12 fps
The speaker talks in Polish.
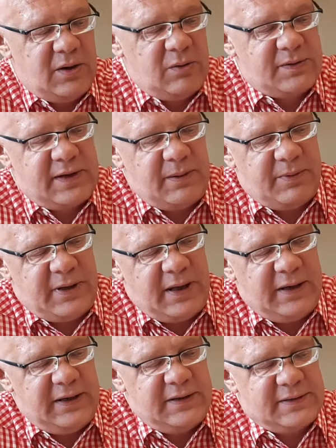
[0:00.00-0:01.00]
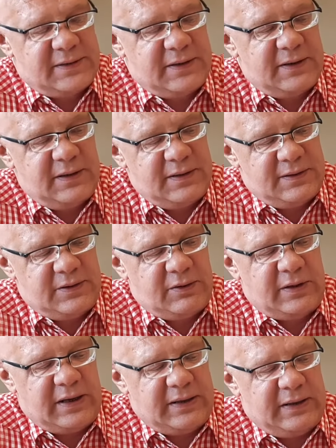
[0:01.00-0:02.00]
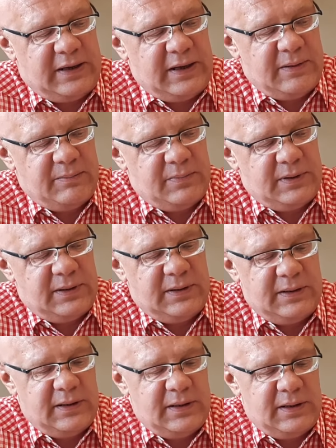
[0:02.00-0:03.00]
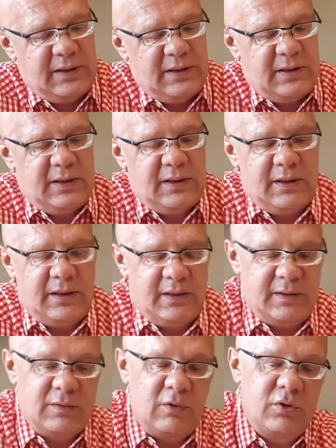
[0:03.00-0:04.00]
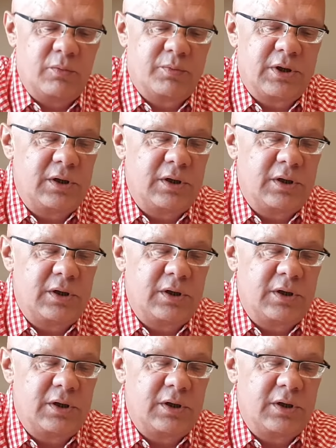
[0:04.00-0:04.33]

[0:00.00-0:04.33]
ósemka ris y, z dodatkiem y, y, słodu